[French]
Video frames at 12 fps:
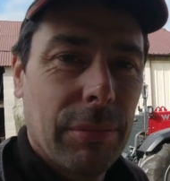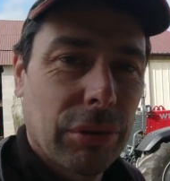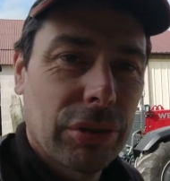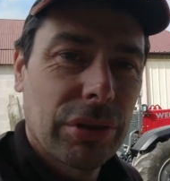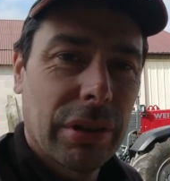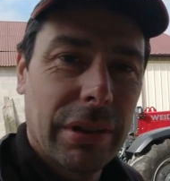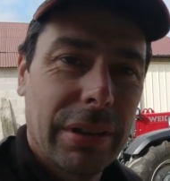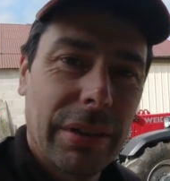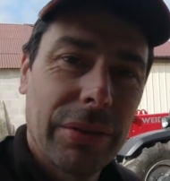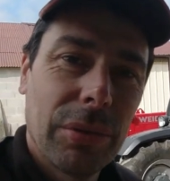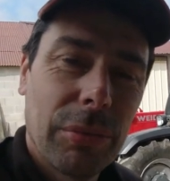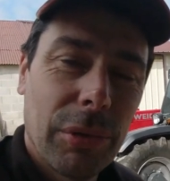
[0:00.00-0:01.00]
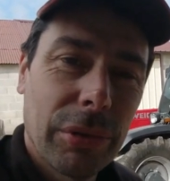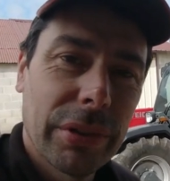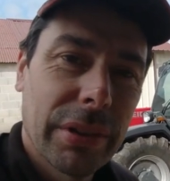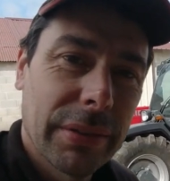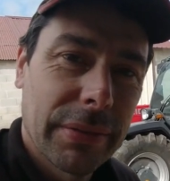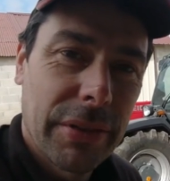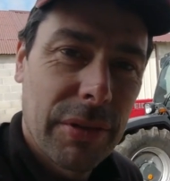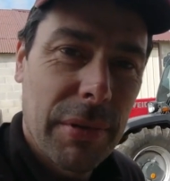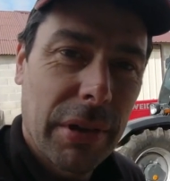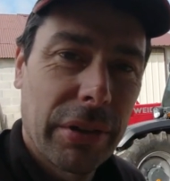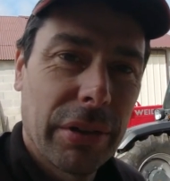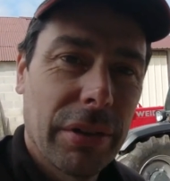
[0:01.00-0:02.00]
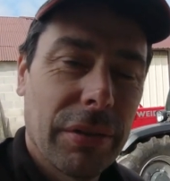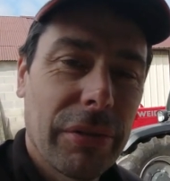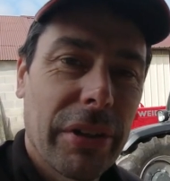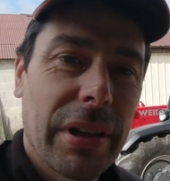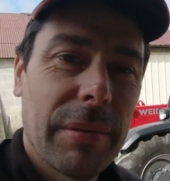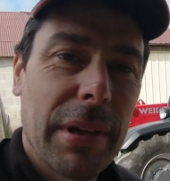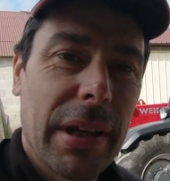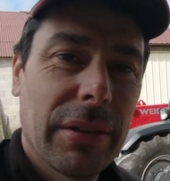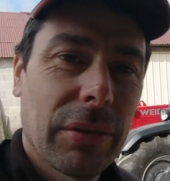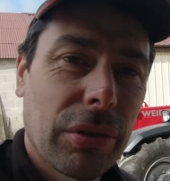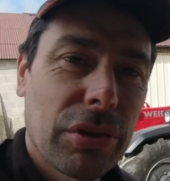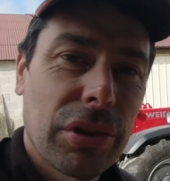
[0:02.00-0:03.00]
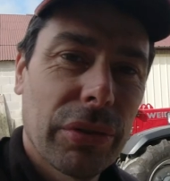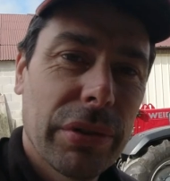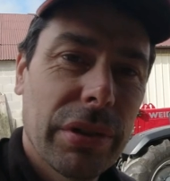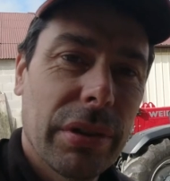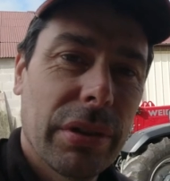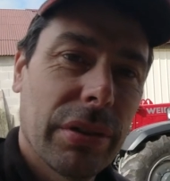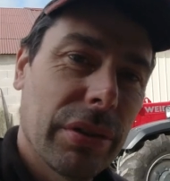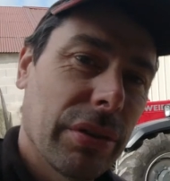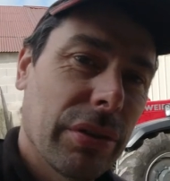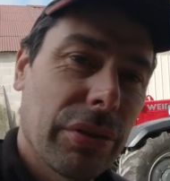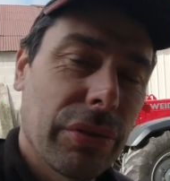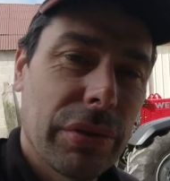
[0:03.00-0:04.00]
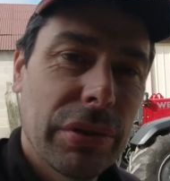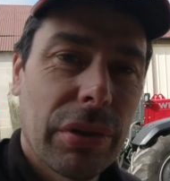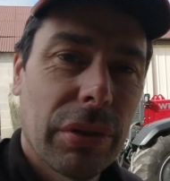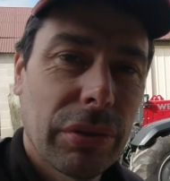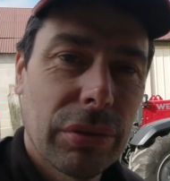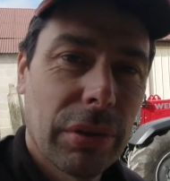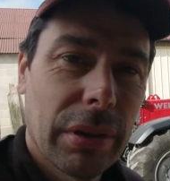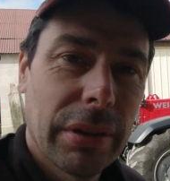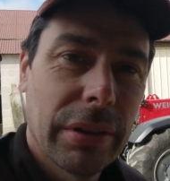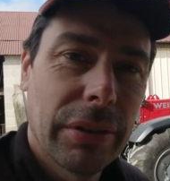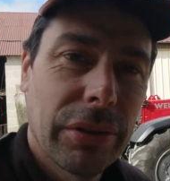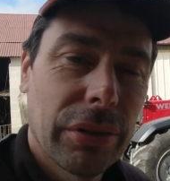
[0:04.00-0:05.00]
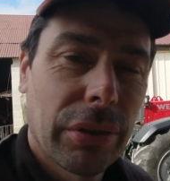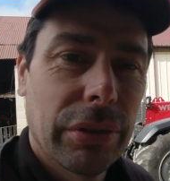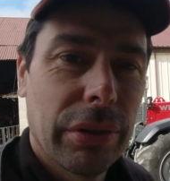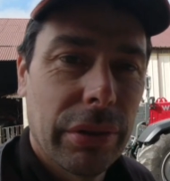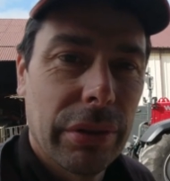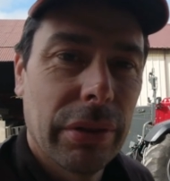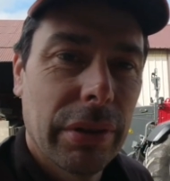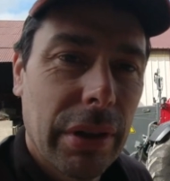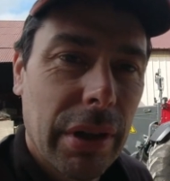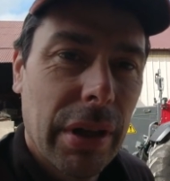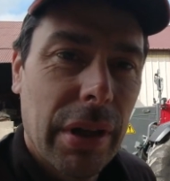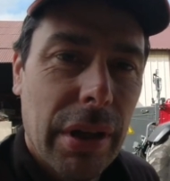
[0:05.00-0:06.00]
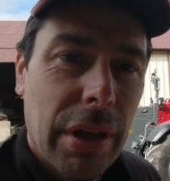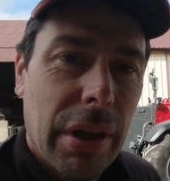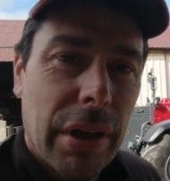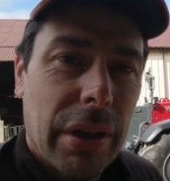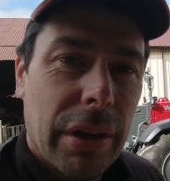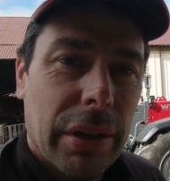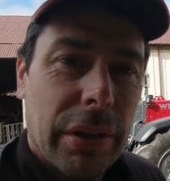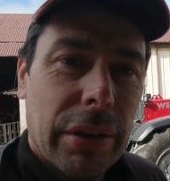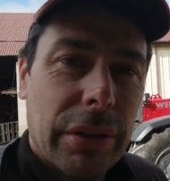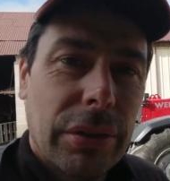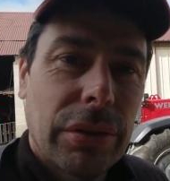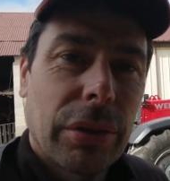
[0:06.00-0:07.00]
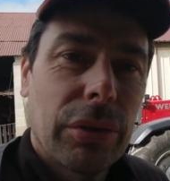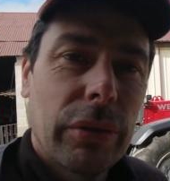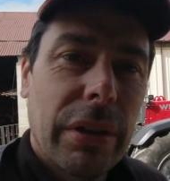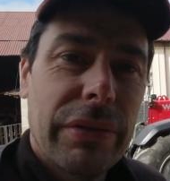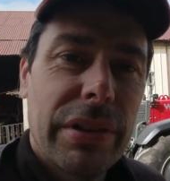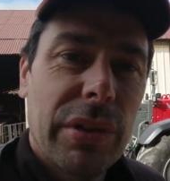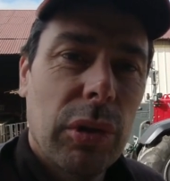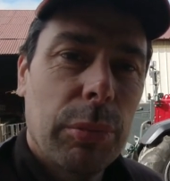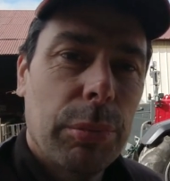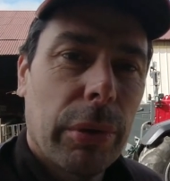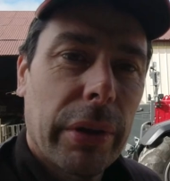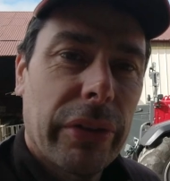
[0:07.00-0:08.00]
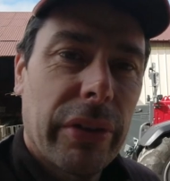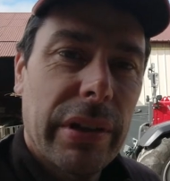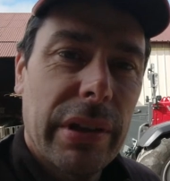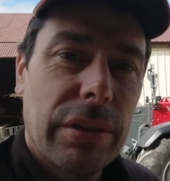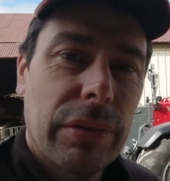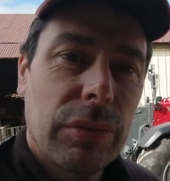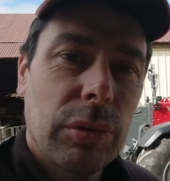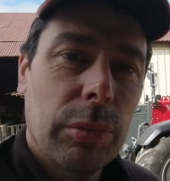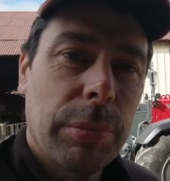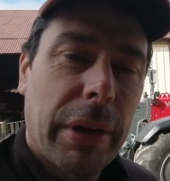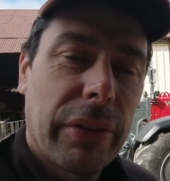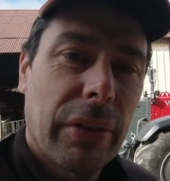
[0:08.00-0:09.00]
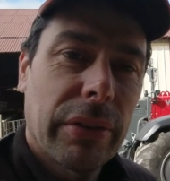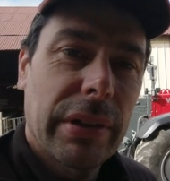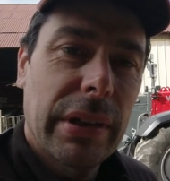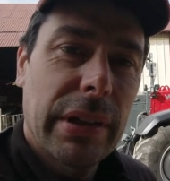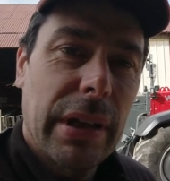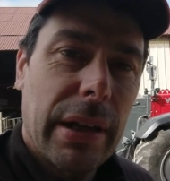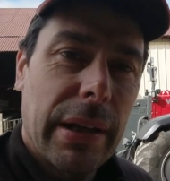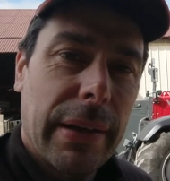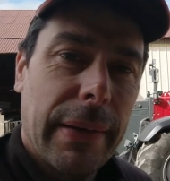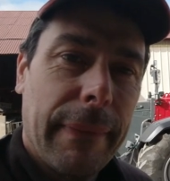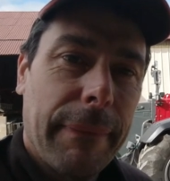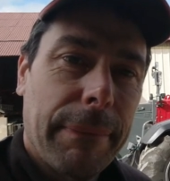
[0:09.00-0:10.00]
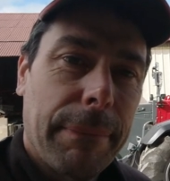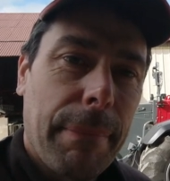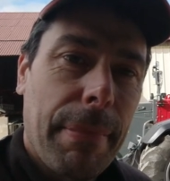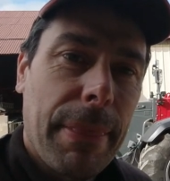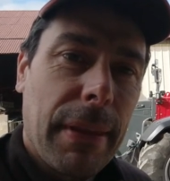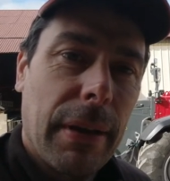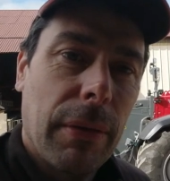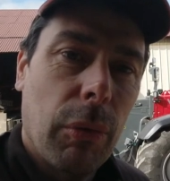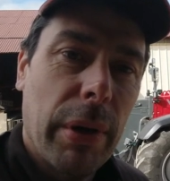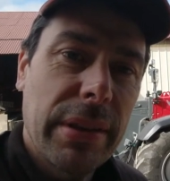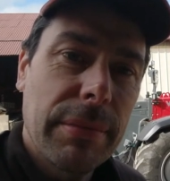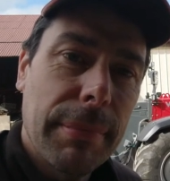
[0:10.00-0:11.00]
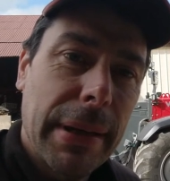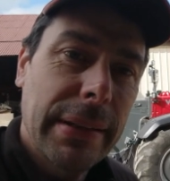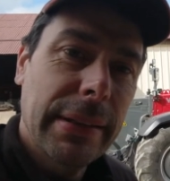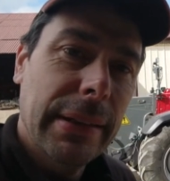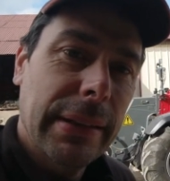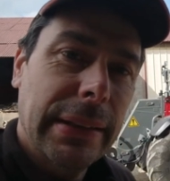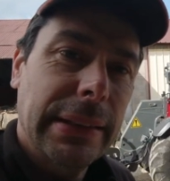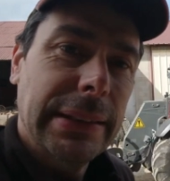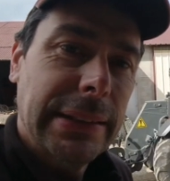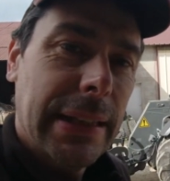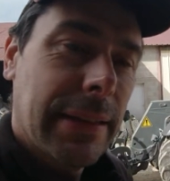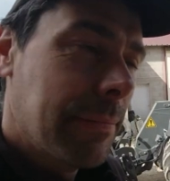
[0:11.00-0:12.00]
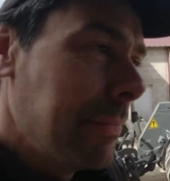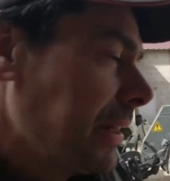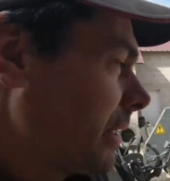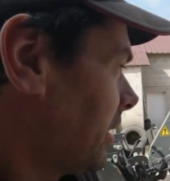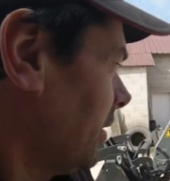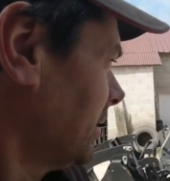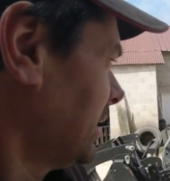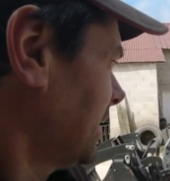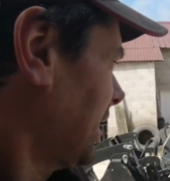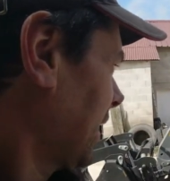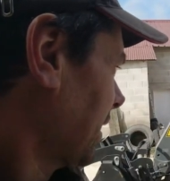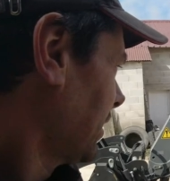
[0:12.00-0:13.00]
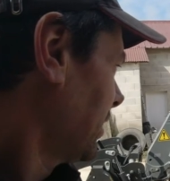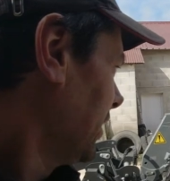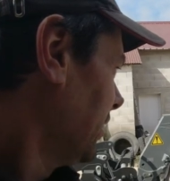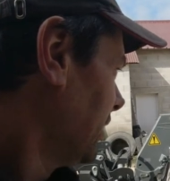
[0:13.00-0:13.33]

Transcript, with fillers: bonjour euh, tout le monde, j'espère que vous allez bien. Donc aujourd'hui euh, je suis de retour euh, sur, une, sur une nouvelle vidéo pour essayer de vous présenter un Wedman 7035.